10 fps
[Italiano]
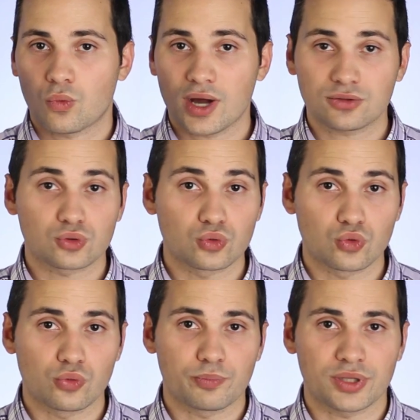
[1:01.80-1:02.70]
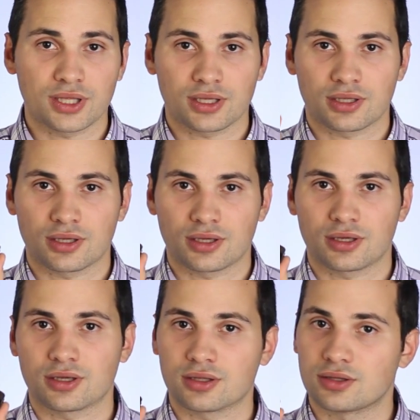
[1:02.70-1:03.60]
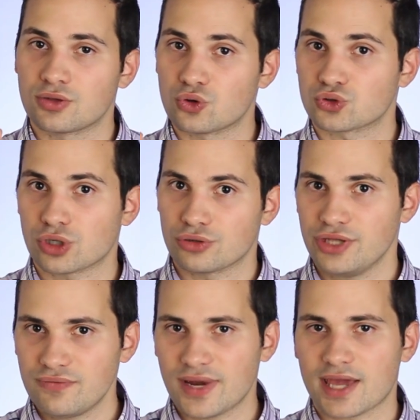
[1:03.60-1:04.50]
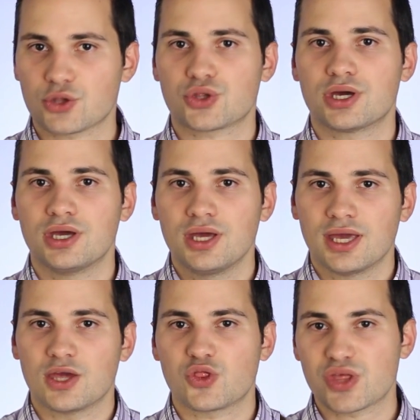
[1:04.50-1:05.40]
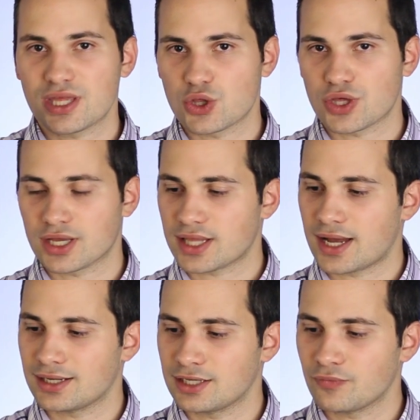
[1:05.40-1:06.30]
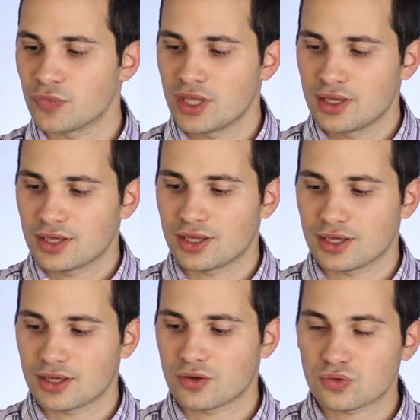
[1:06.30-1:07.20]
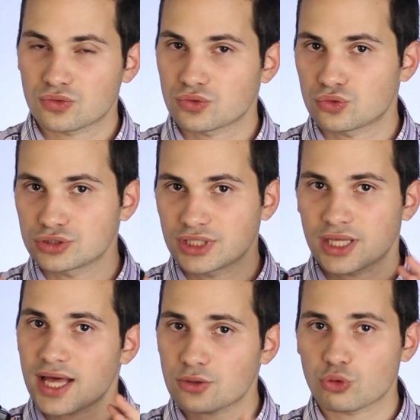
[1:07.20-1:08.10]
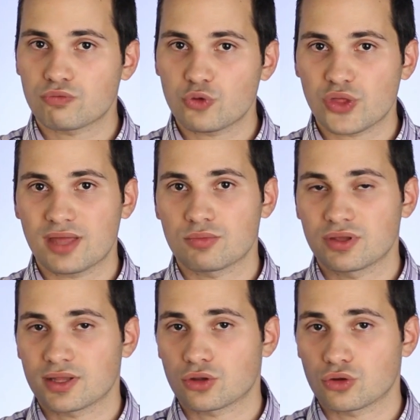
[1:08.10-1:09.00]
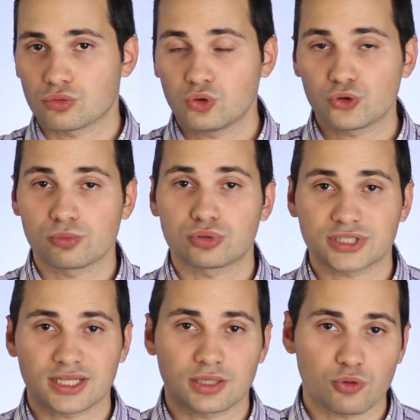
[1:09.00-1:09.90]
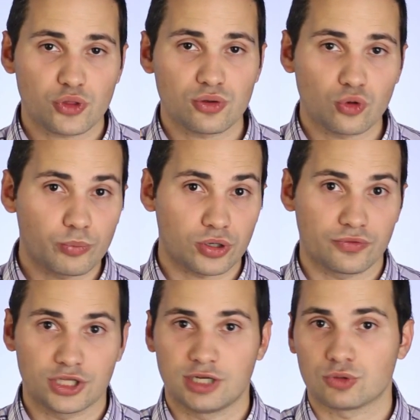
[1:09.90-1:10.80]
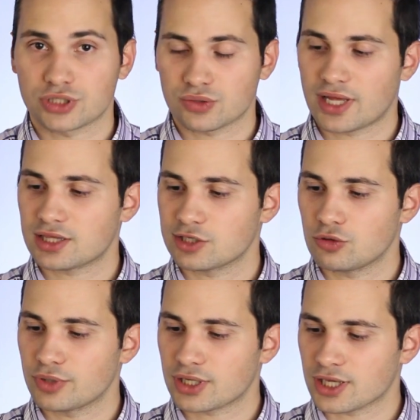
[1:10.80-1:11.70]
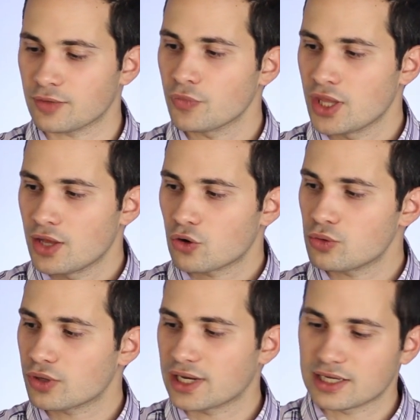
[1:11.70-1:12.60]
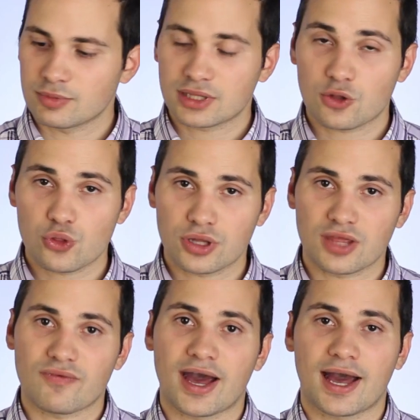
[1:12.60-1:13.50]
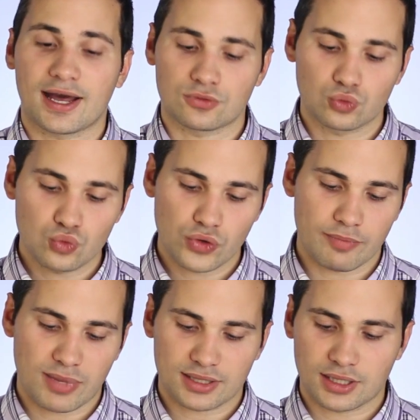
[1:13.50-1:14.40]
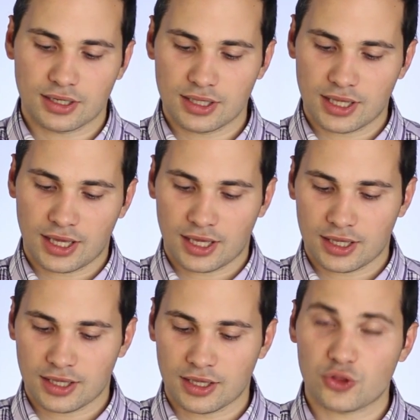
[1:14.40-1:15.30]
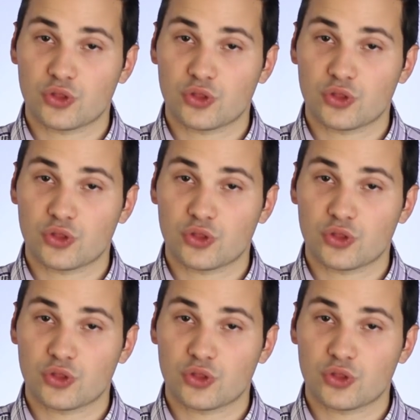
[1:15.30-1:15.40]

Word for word: 4 gruppi eh, di controllo dei flash e 16 canali eh, con il Cactus V6 diventano molto importanti questi gruppi, lo vedremo tra un attimo perché. Comunque l'alimentazione va a due batterie eh,